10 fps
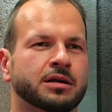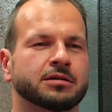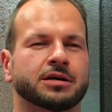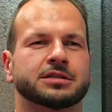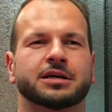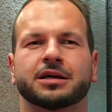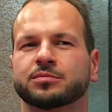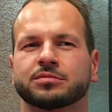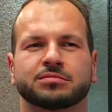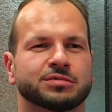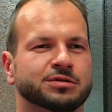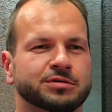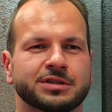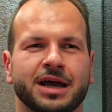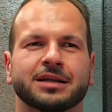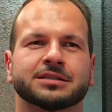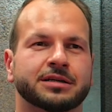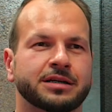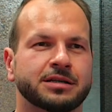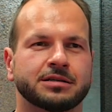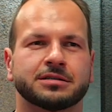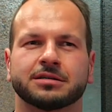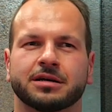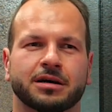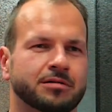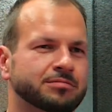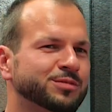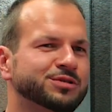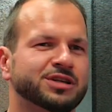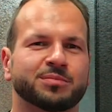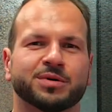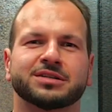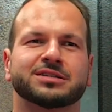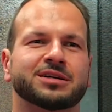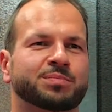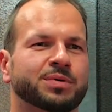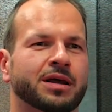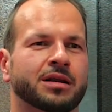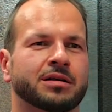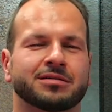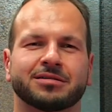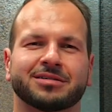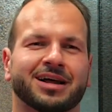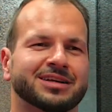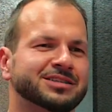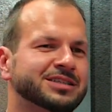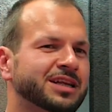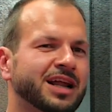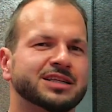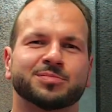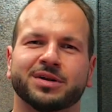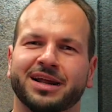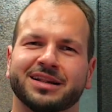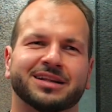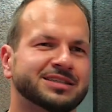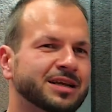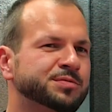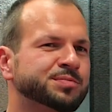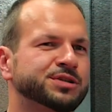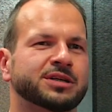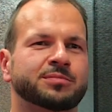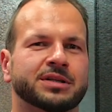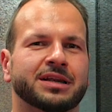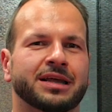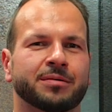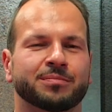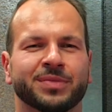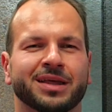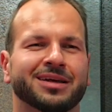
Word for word: Da geht es eher um soziale Skills, ähm, unsere unsere Prinzipien, also es ist transparente, selbstbestimmte Leben.